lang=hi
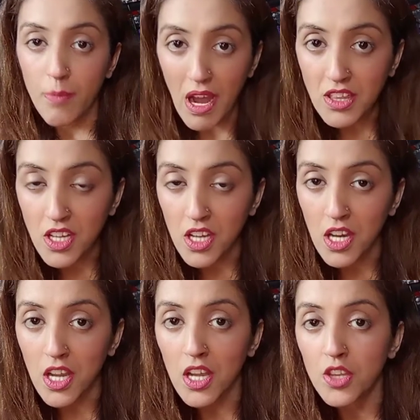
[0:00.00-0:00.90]
बात
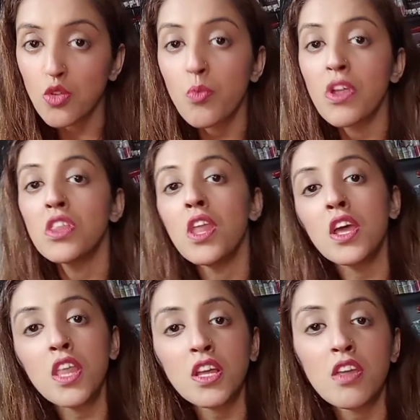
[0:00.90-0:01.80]
करेंगे तो मेरे
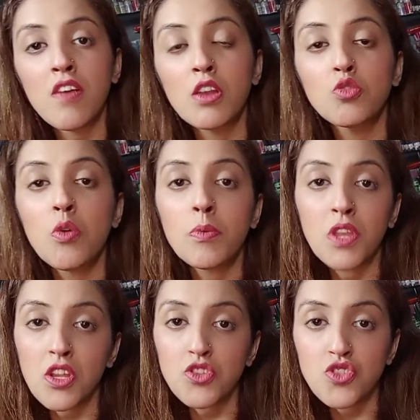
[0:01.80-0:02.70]
नए देखने वालों को मैं
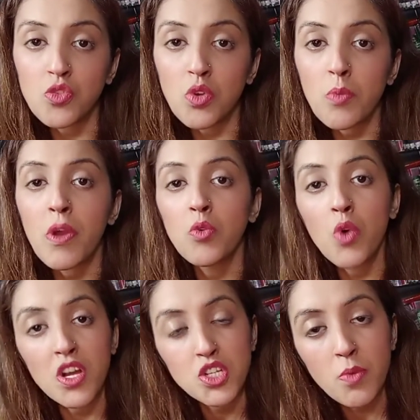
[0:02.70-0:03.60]
बताती चलूँ कि मैं
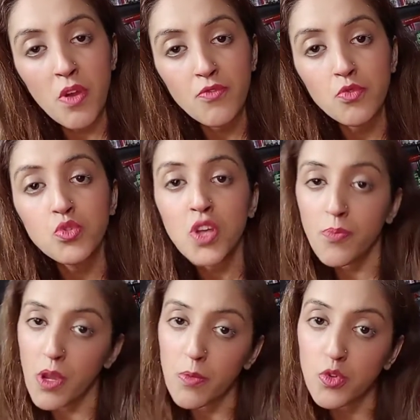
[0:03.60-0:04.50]
हूँ आयशा महफूज
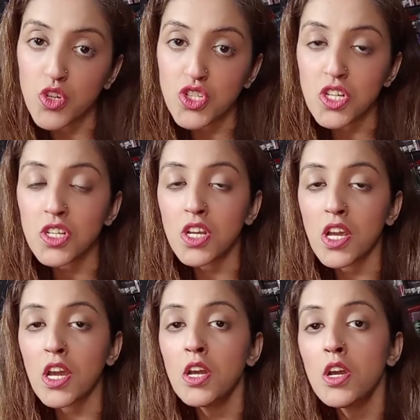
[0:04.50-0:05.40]
आपकी ब्यूटिशियन
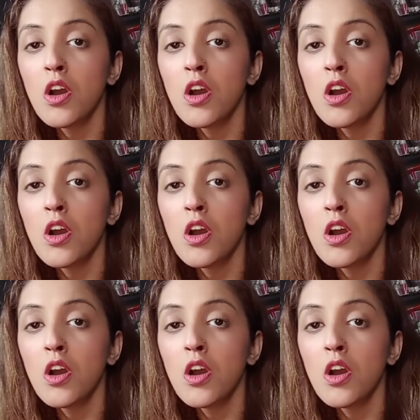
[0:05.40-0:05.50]
ठीक है